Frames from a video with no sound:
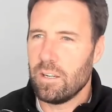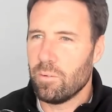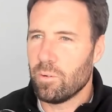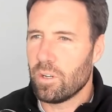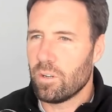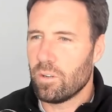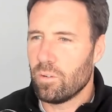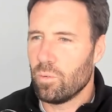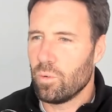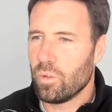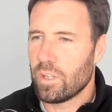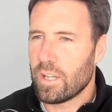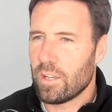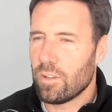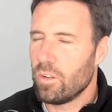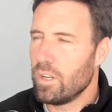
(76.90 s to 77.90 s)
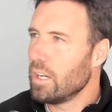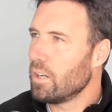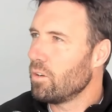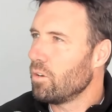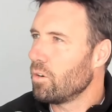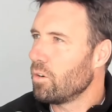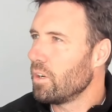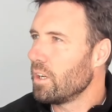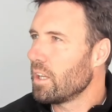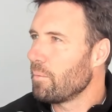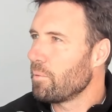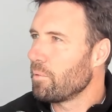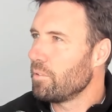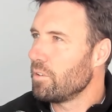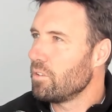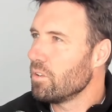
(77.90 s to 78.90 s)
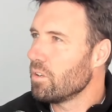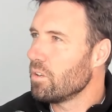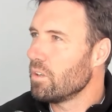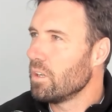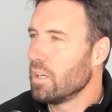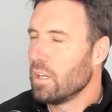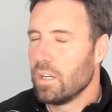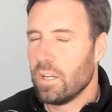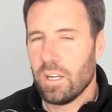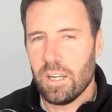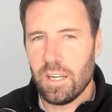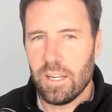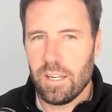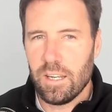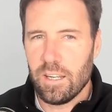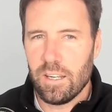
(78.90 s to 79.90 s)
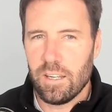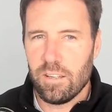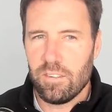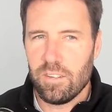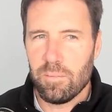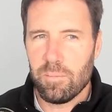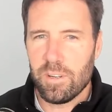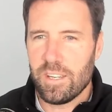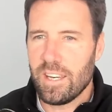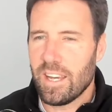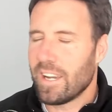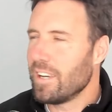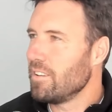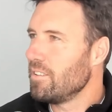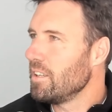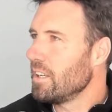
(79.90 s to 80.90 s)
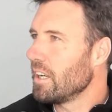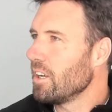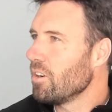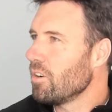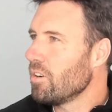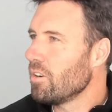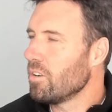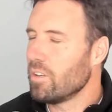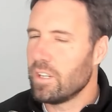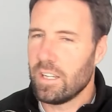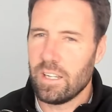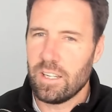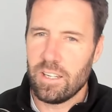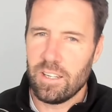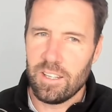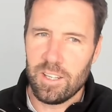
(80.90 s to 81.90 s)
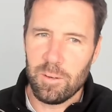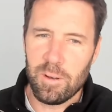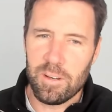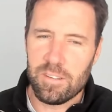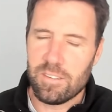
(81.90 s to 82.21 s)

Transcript: y bueno, uno estando lejos con esta profesión, eh, siempre tenía que decir que no. Eh, ¿Fuiste